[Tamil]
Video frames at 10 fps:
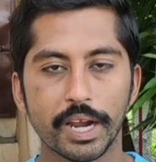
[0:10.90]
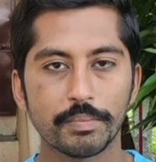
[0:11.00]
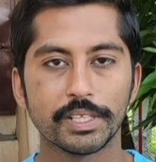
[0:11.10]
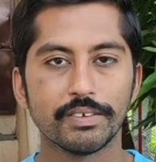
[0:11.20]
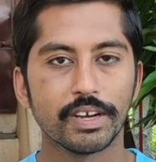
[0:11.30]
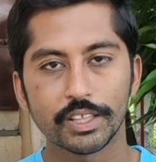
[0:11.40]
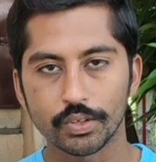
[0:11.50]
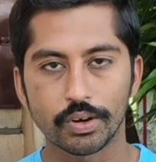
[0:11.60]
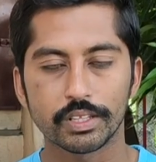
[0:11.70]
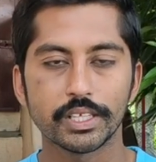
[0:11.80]
பல பதிவுகளை
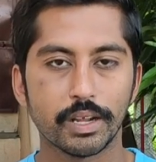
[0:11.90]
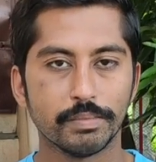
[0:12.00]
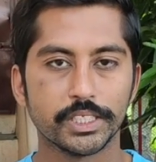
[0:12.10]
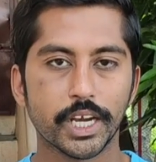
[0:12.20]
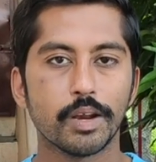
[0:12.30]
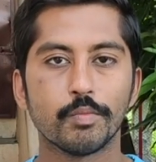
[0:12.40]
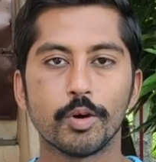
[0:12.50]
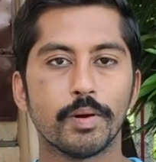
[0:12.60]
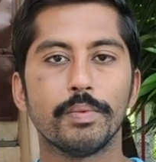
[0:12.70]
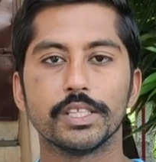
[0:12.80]
தொடர்ந்து நம்ம சேனல்
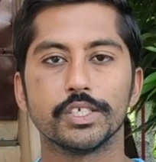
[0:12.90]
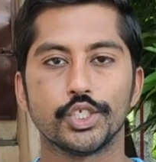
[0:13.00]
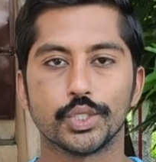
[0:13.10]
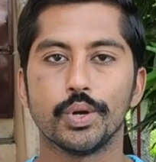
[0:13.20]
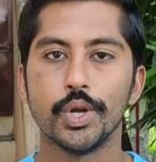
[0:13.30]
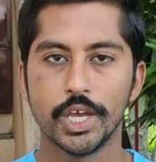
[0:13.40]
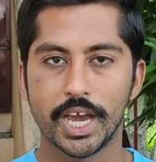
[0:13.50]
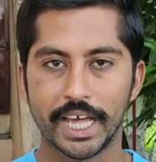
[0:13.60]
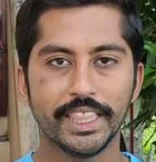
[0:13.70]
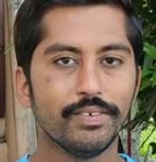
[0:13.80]
மூலமா பாத்துக்கிட்டு இருக்கோம்
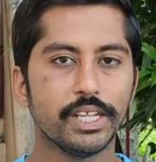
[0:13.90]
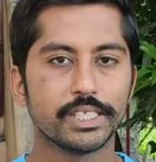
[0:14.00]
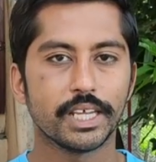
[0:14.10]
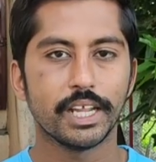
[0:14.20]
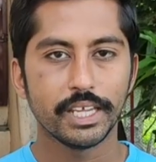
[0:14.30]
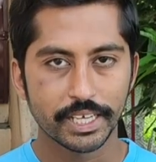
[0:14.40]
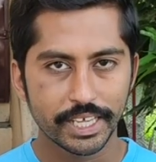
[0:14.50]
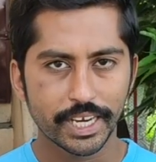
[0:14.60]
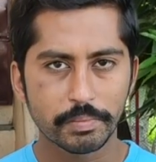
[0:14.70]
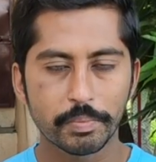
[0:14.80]
அந்த வரிசையில
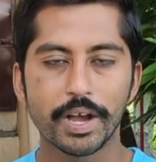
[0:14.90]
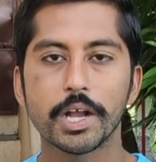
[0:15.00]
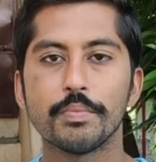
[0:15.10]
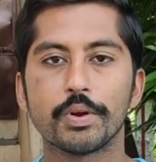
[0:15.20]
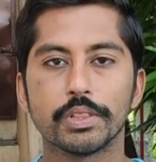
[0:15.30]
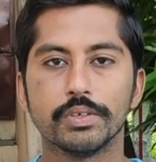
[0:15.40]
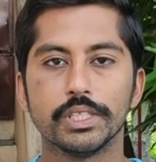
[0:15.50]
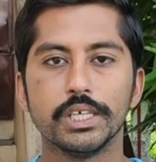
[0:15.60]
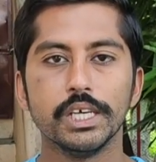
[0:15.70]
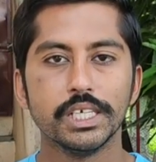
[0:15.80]
இன்னைக்கு நம்ம பார்க்க போறது
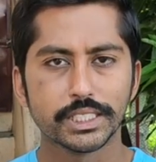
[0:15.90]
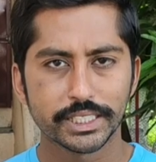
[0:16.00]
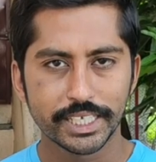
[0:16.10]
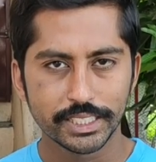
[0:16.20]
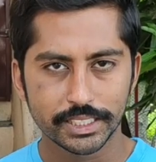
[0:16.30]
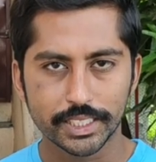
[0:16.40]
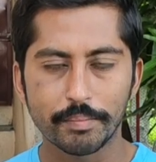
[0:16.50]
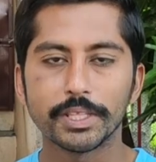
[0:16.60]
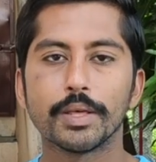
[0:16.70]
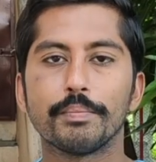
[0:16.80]
வந்து ஸ்கின்
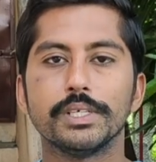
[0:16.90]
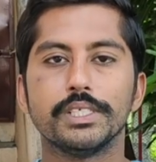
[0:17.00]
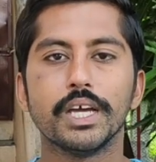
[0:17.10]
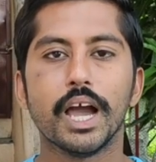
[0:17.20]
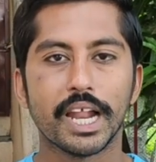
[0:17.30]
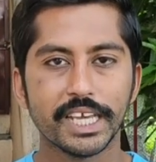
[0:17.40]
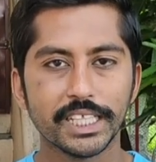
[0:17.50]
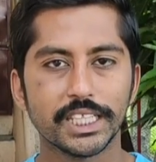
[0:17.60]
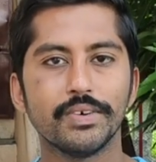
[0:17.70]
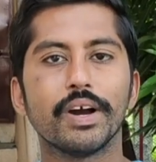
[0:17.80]
சம்பந்தப்பட்ட
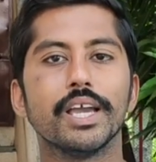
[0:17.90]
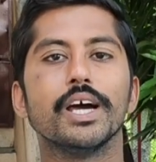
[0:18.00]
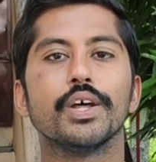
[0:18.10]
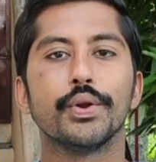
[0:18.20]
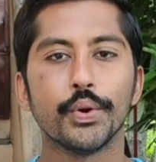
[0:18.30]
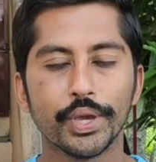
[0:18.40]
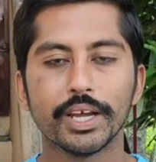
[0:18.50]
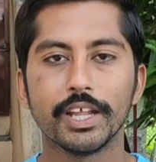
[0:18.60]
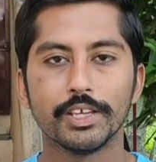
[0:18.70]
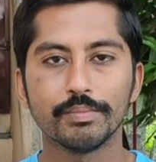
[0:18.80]
அனைத்து வகையான
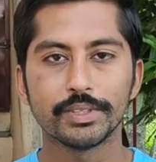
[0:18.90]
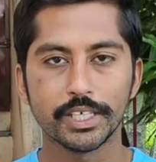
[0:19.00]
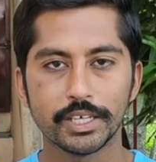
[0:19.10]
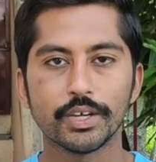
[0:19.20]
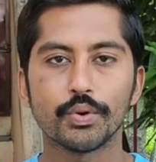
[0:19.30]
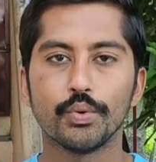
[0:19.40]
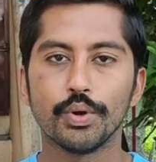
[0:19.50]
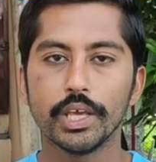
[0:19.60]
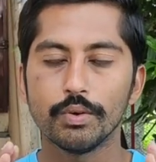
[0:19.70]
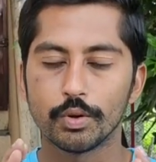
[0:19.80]
நோய்களையும்
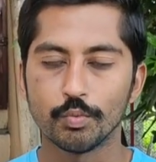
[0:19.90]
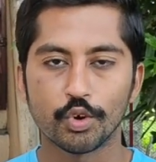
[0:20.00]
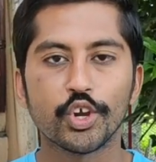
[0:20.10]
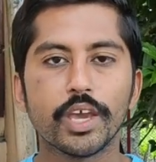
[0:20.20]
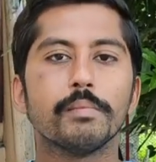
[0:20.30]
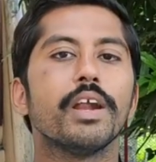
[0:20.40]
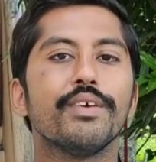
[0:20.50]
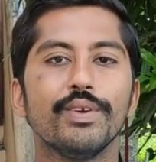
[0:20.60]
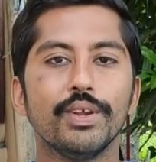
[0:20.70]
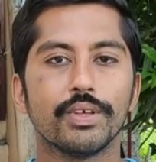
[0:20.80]
தீர்க்கக்கூடிய ஒரு முக்கியமான
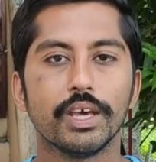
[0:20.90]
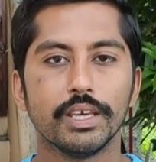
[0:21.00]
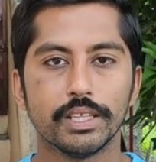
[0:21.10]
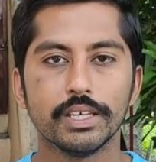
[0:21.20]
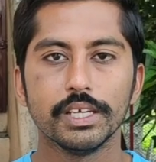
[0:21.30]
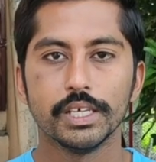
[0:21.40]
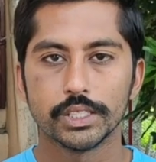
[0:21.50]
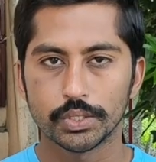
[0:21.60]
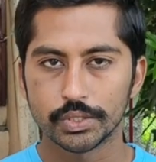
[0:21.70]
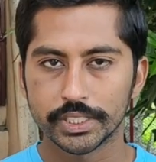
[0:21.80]
வீடியோ தான் இது
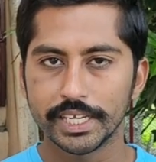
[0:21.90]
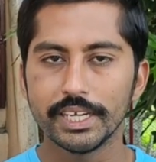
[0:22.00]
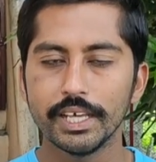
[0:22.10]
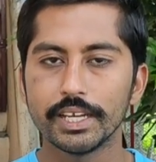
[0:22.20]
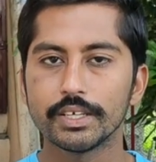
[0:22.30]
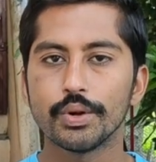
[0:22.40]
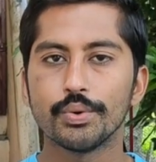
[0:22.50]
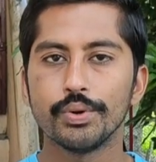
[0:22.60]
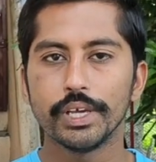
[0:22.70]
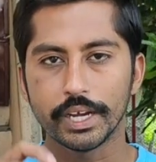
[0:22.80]
ஸோ ஸ்கின்ல
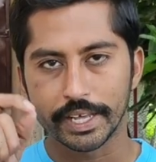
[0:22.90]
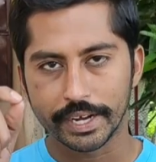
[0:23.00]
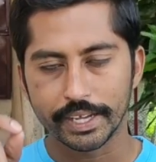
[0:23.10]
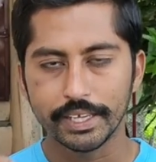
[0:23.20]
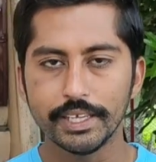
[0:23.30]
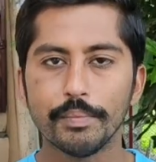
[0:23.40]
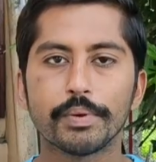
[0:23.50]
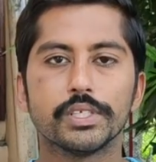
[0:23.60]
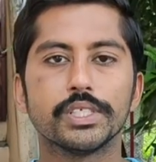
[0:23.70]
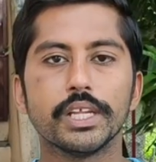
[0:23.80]
இருக்கக்கூடிய நிறைய
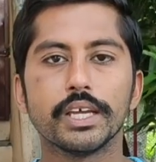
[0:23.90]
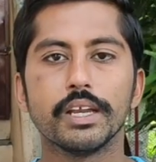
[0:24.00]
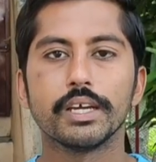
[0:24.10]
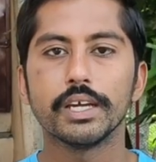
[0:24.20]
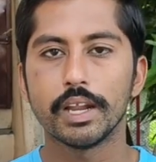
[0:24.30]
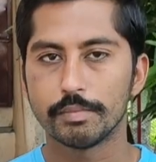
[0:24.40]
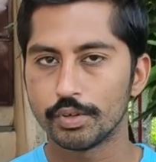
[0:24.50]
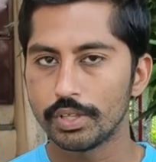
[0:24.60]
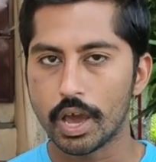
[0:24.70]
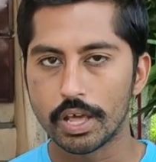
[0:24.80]
பிரச்சனைகளுக்கு நம்ம
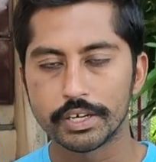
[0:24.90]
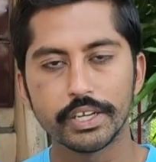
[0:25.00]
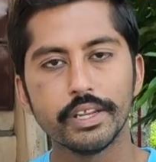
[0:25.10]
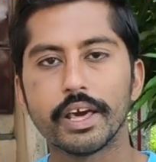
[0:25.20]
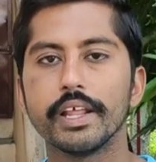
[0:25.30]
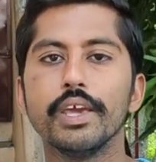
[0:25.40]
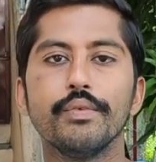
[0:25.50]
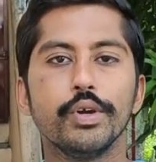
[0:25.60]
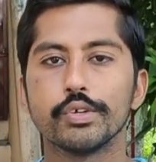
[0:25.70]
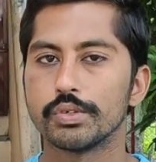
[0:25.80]
வந்து ஆல்ரெடி நிறைய
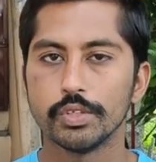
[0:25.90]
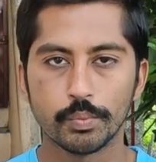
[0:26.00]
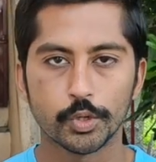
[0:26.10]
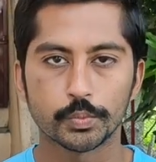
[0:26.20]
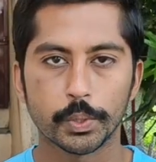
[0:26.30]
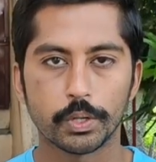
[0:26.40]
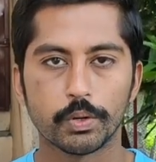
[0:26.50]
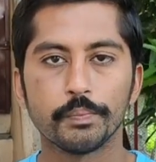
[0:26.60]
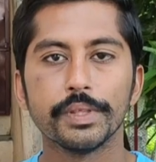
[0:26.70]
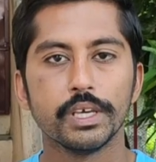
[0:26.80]
வீடியோஸ் வந்து போஸ்ட்
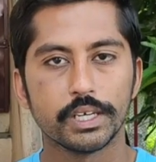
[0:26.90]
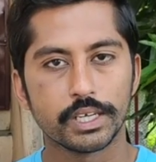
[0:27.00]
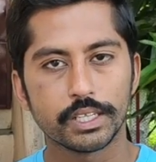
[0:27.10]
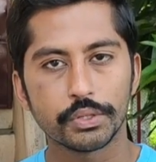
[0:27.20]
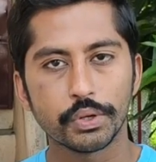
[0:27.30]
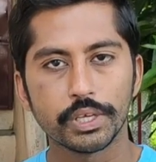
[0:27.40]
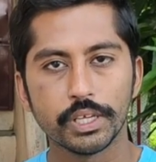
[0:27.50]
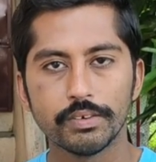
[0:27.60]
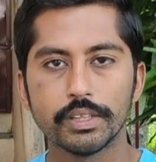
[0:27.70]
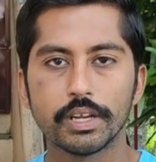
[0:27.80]
பண்ணியிருக்கோம் கிட்டத்தட்ட ஒரு
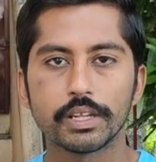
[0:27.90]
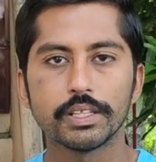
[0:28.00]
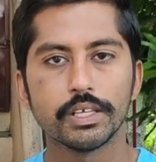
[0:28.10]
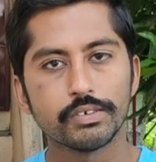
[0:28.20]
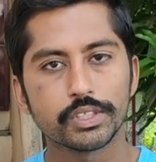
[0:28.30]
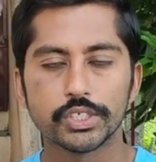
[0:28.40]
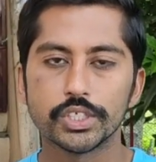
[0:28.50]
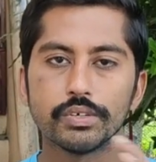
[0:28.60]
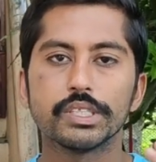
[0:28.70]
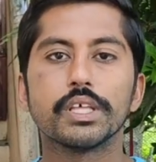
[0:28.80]
இருபதுல இருந்து இருபத்தஞ்சு
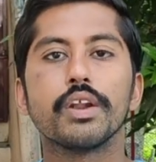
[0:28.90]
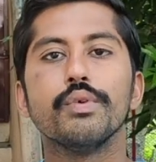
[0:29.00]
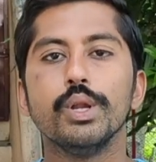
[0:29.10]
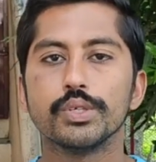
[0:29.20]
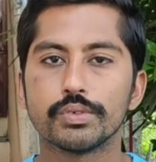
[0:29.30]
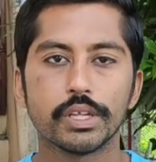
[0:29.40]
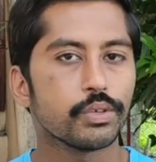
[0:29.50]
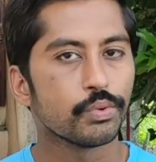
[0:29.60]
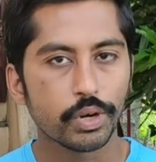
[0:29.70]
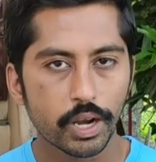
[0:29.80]
இருபத்தாறு வீடியோஸ்
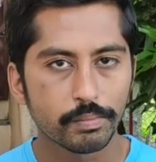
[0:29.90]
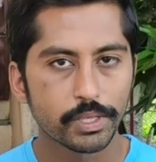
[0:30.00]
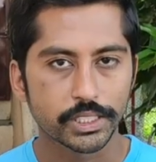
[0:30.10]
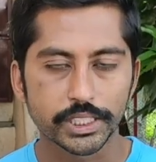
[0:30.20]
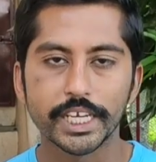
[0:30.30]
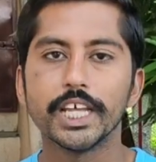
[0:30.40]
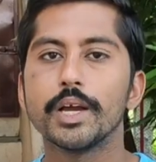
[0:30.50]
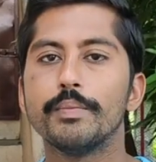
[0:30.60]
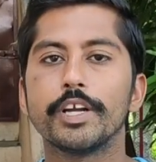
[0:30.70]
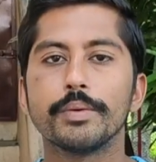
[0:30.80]
வரைக்கும் கூட நம்ம
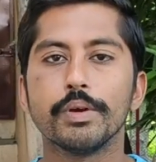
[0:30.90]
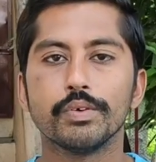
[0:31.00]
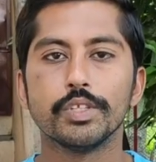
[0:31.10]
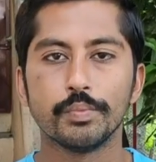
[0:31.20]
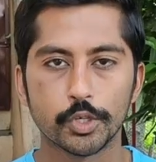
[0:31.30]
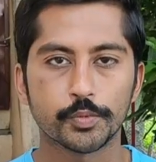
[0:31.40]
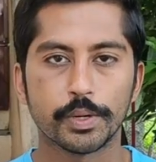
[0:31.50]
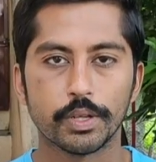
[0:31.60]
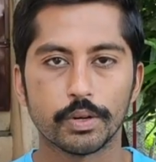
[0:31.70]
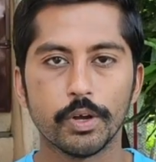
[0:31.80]
ஸ்கின்னுக்கு மட்டுமே வந்து போஸ்ட்
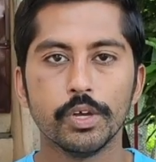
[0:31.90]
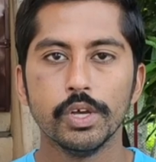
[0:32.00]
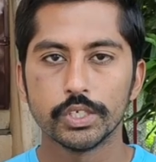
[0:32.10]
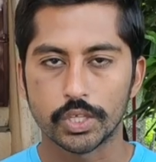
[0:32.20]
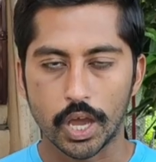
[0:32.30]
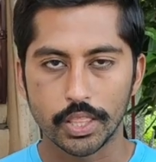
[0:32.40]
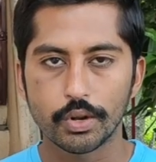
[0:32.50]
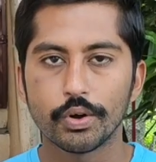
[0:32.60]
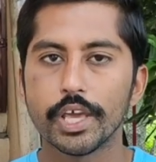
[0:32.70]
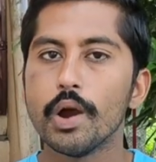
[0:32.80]
பண்ணியிருக்கோம் ஸோ
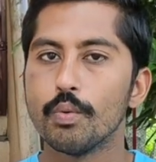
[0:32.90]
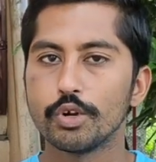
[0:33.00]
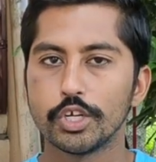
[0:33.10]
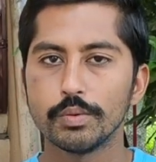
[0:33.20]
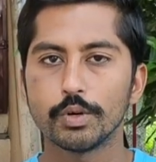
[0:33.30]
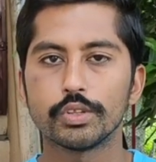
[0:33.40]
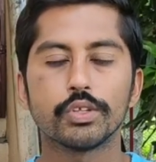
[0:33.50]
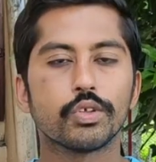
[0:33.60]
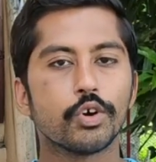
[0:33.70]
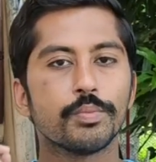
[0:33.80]
அதனுடைய ஒட்டுமொத்த
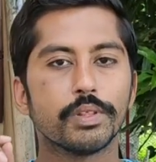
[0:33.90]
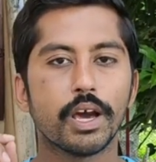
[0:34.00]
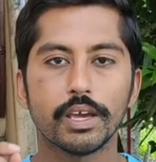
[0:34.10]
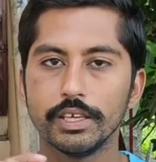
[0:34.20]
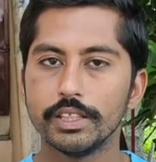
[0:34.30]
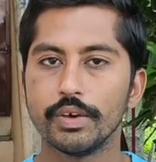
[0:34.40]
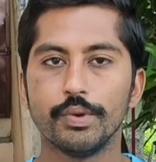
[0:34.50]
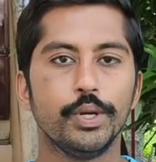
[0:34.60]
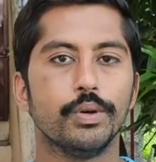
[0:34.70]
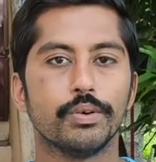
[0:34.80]
தொகுப்பு தான் இந்த
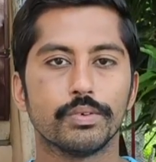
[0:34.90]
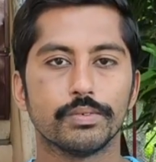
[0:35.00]
வீடியோ